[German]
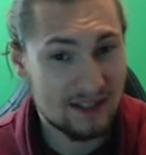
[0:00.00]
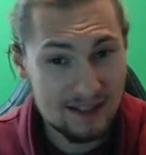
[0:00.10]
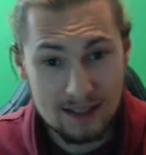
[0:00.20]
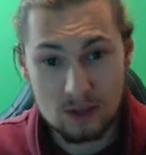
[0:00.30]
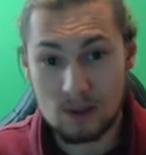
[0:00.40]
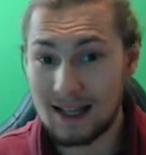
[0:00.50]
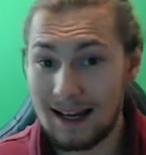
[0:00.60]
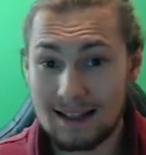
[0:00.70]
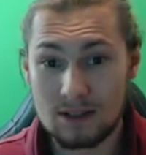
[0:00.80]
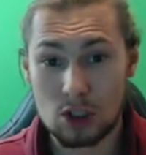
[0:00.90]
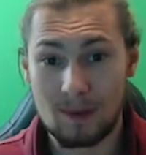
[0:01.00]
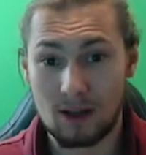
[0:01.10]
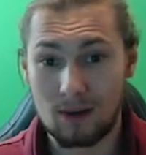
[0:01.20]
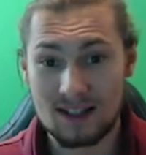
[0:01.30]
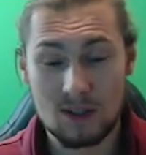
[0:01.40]
Das sind natürlich alles nur
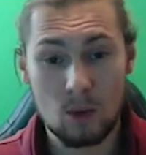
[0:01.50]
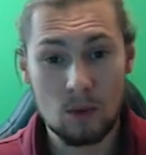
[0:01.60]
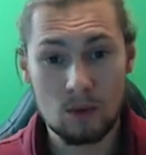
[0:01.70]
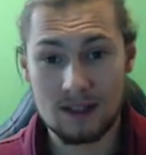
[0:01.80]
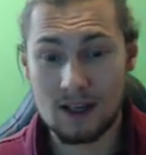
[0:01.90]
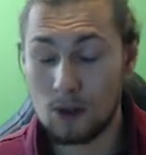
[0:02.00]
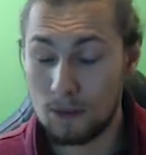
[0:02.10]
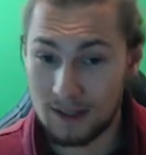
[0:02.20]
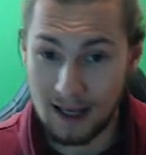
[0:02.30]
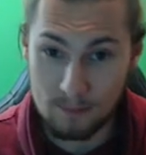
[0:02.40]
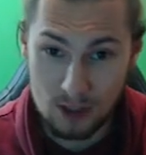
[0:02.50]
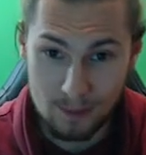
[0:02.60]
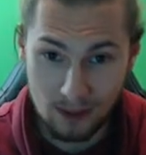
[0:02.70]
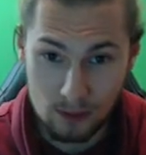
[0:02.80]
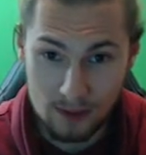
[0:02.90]
Spekulationen und ihr dürft gerne
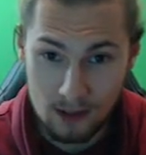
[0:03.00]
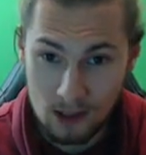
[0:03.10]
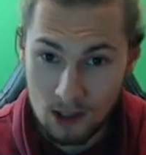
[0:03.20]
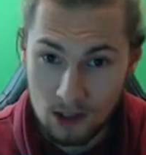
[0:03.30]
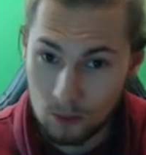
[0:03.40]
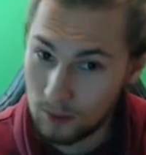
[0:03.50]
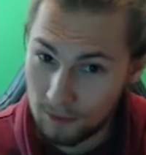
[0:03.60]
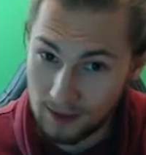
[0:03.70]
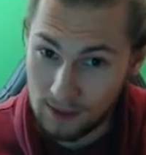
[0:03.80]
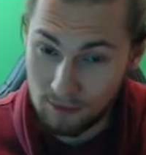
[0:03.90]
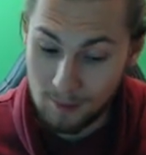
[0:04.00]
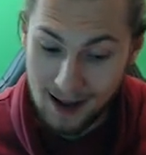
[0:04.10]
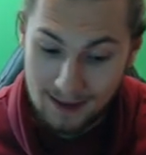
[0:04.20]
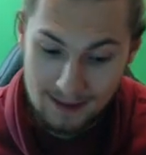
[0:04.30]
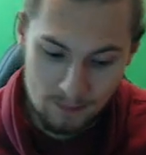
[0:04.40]
mitspekulieren. Und ich fange einfach mal
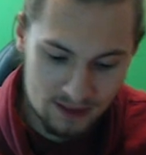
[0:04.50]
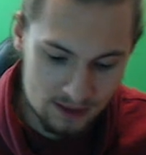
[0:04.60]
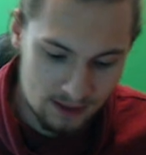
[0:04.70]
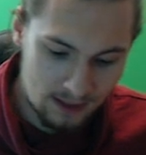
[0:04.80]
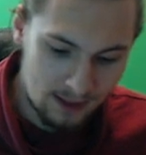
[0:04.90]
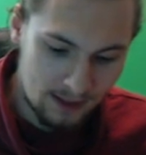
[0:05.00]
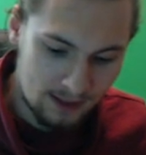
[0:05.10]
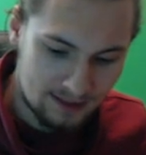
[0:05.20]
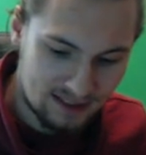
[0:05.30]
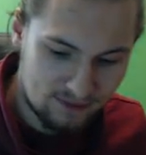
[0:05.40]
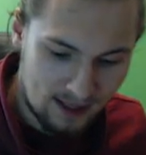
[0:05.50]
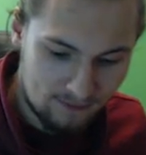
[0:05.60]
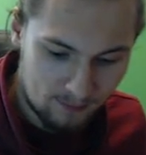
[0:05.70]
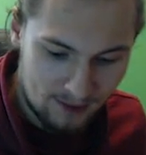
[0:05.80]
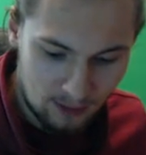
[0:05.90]
an damit, dass wir
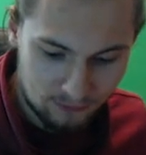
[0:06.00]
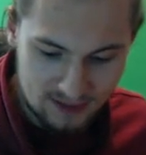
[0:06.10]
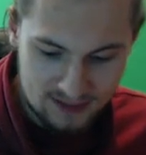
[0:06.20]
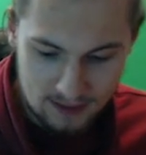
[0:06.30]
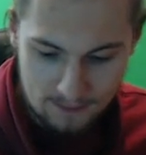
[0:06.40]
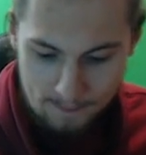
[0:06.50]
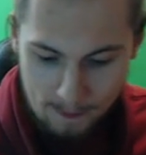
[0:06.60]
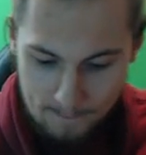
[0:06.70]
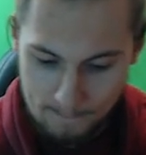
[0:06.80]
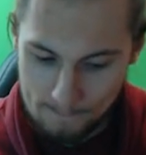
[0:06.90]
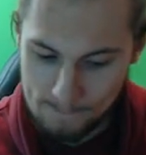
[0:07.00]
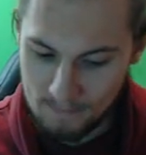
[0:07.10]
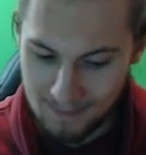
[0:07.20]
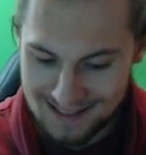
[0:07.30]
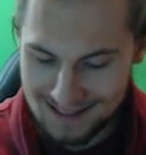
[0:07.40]
einfach mal auf diese
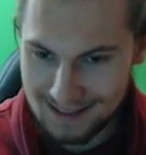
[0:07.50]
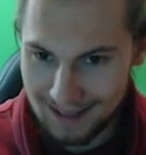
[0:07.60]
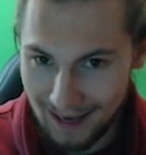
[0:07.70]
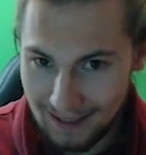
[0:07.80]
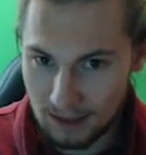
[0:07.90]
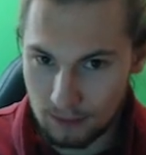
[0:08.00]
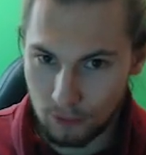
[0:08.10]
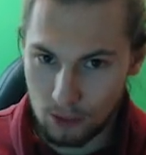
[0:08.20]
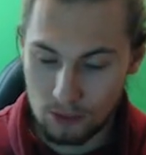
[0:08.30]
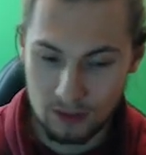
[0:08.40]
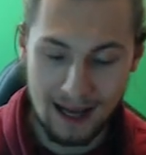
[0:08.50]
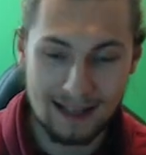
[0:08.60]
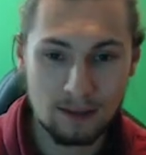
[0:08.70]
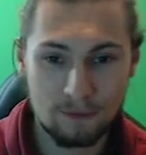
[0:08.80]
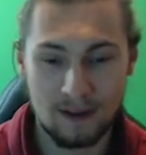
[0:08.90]
Masken eingehen wollen. Und
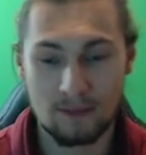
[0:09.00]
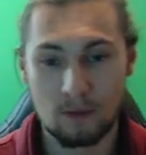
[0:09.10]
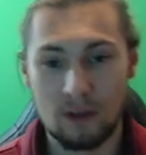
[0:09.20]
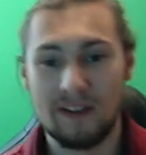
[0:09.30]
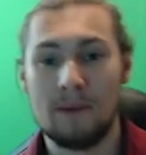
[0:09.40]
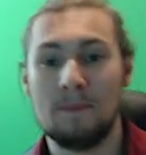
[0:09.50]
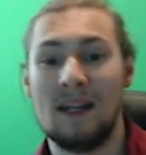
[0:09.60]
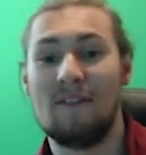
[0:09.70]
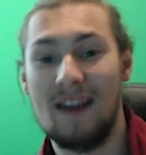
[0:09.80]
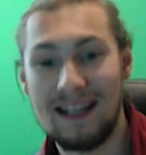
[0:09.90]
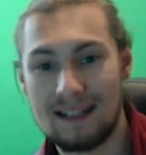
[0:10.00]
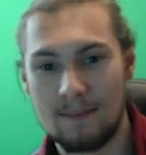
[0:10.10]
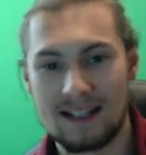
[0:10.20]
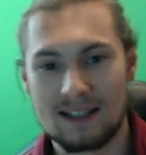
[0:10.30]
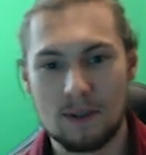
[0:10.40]
angefangen wollen wir mit der weißen
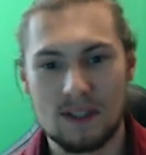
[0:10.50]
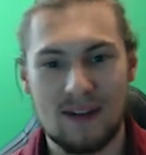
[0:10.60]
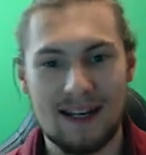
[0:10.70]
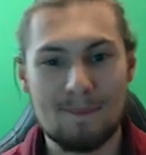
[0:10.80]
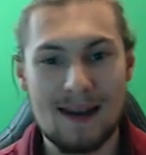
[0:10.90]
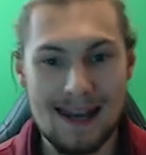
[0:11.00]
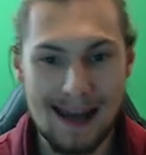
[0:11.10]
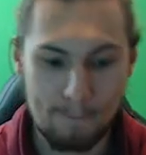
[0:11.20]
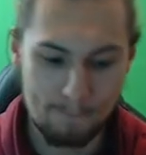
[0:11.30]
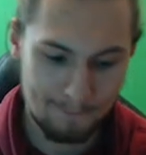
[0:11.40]
Maske und zwar dem Lamm.